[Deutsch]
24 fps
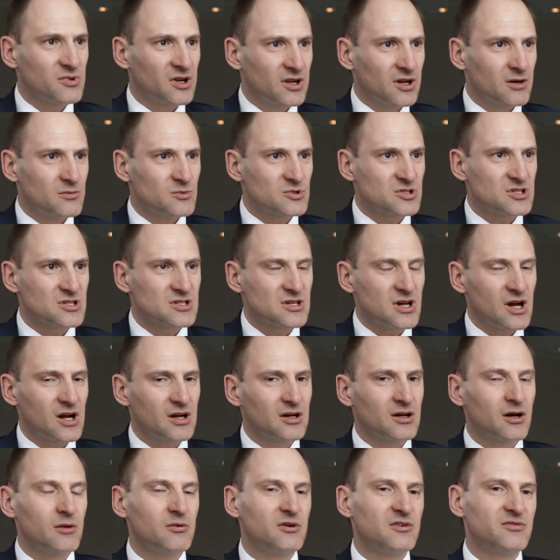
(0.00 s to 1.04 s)
Mal da, muss ich
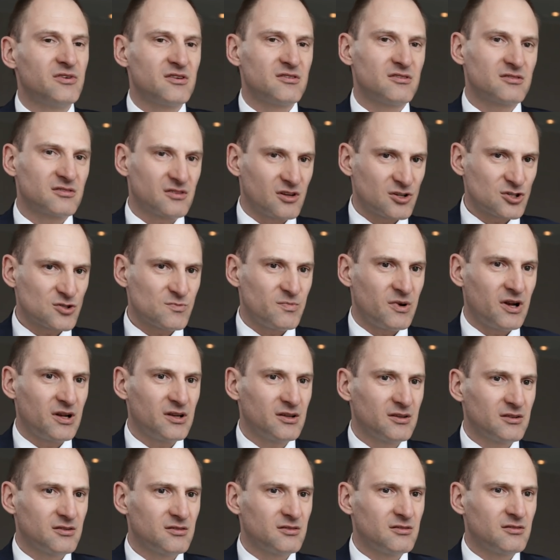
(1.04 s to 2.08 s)
sagen, aber ich fand es ganz
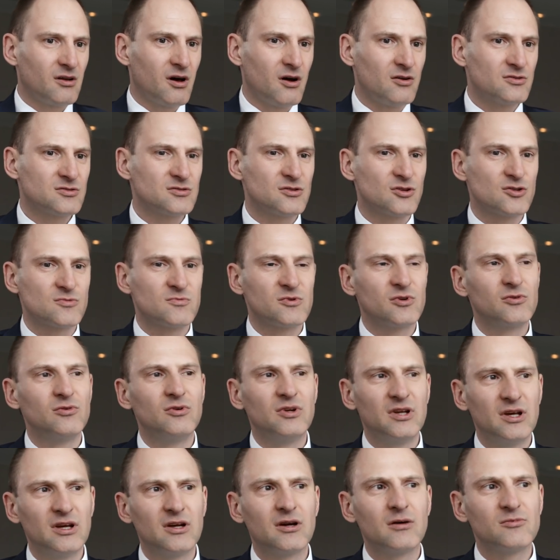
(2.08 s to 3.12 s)
spannend. Austausch mit
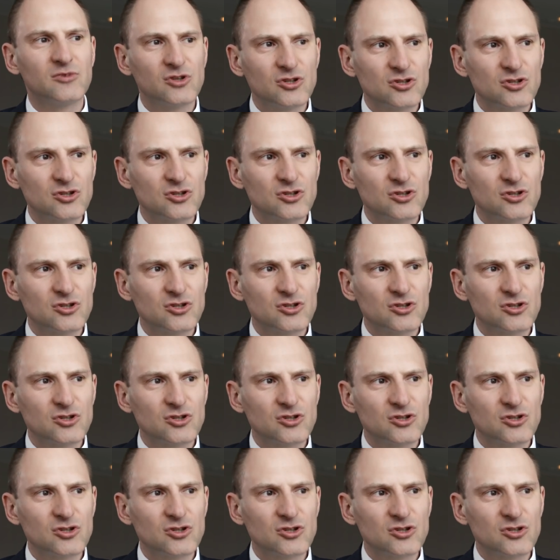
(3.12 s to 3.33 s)
Kollegen am